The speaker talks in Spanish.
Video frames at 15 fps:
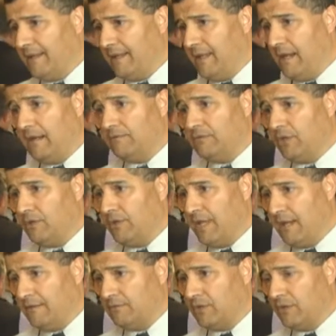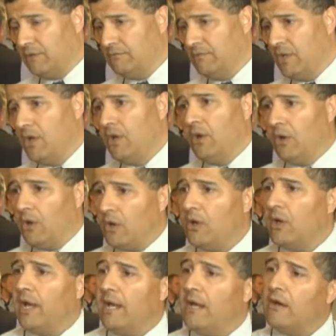en de Armstrong
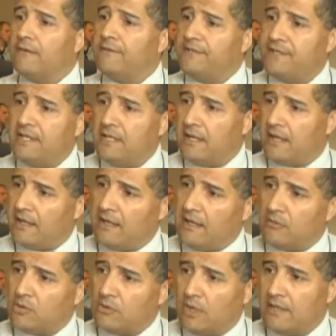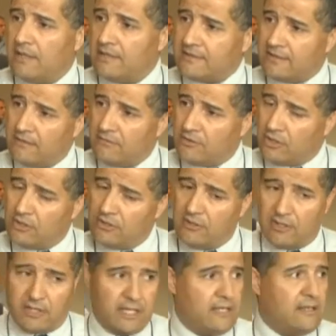o en las oficinas de la mutual del centro
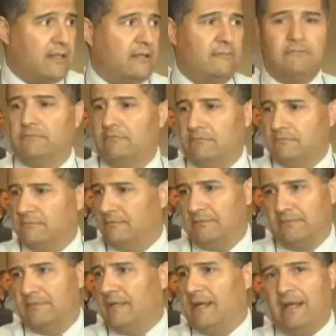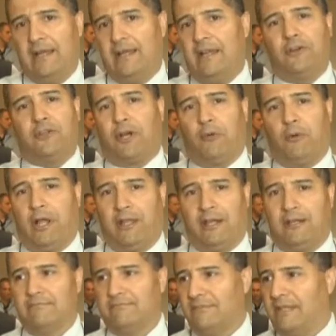que están en la otra
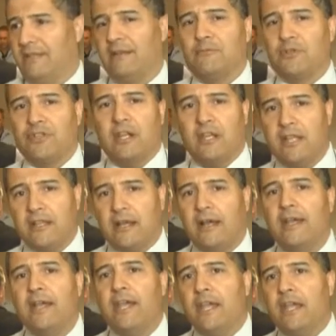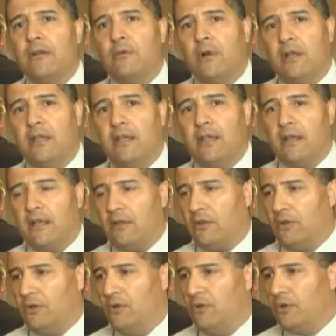cuadra. Estamos cerquita. En cualquiera de
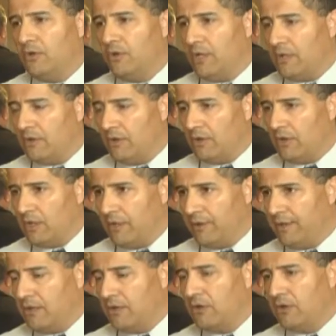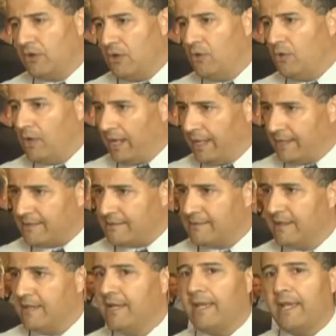los, de, los dos lugares
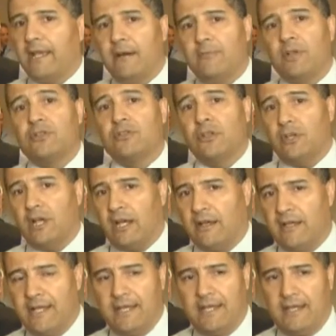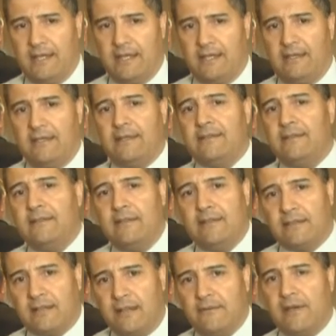que la persona
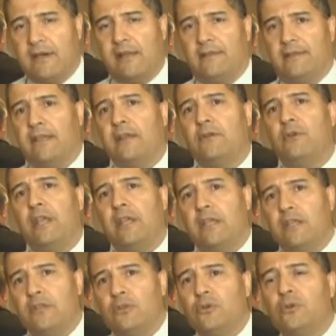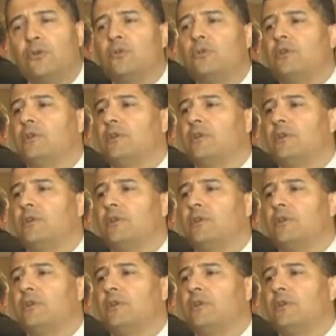necesite saber, tenga una inquietud,